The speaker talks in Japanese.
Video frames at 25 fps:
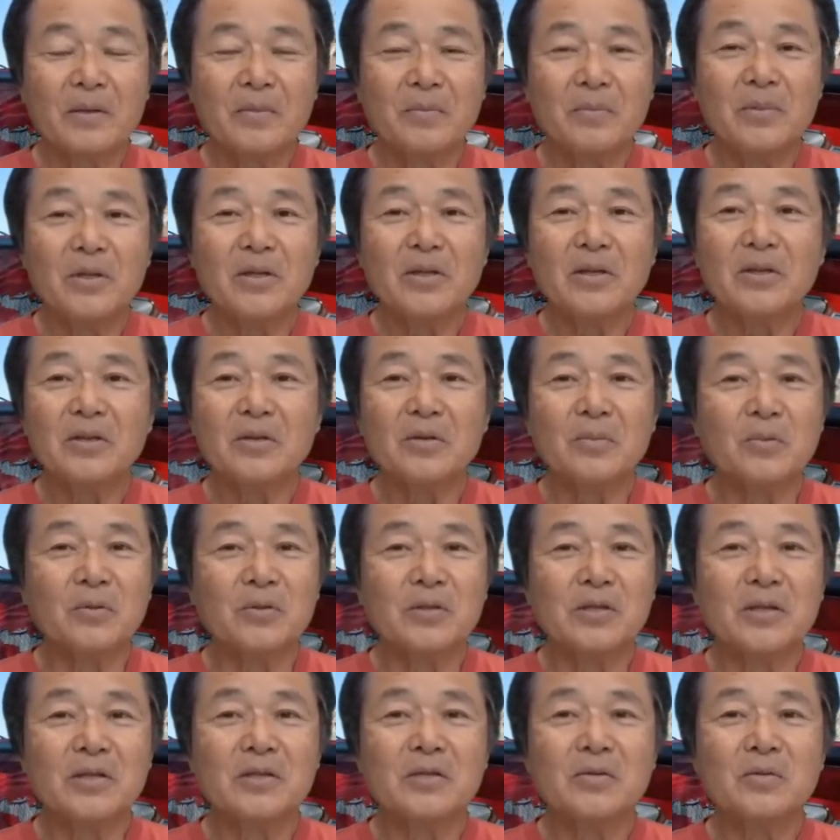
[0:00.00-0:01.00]
見ていても
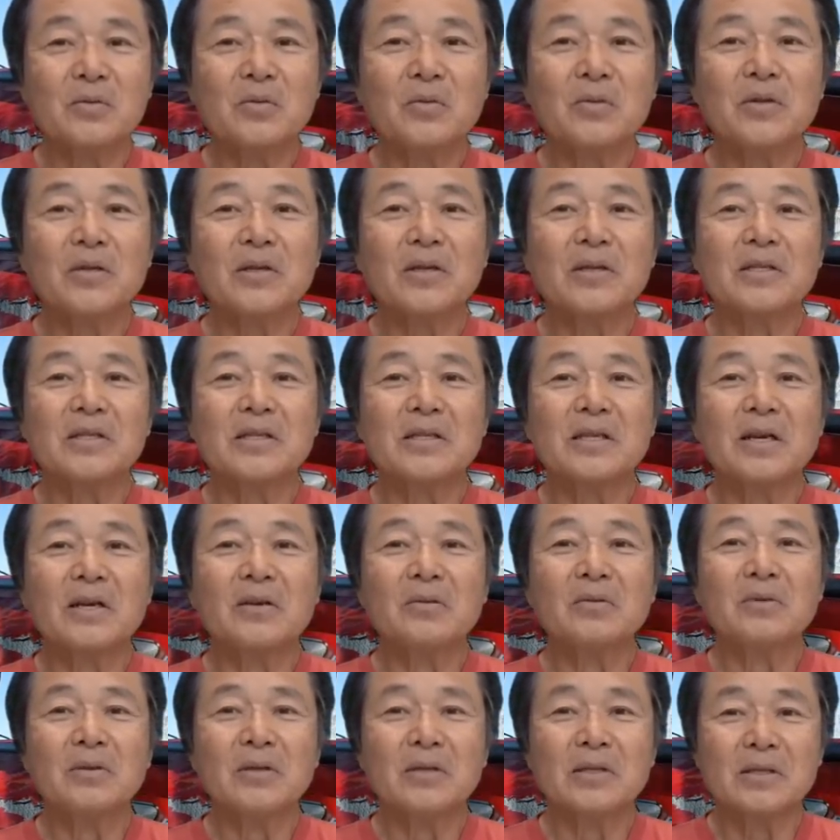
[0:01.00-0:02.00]
全然動きが違
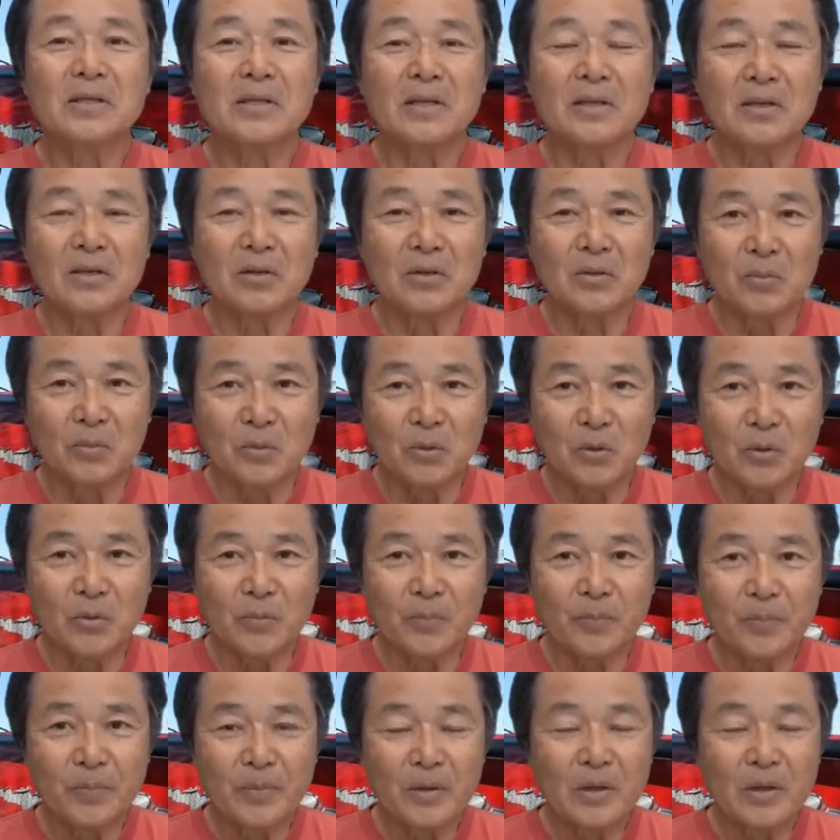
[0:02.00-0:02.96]
うんですけれども、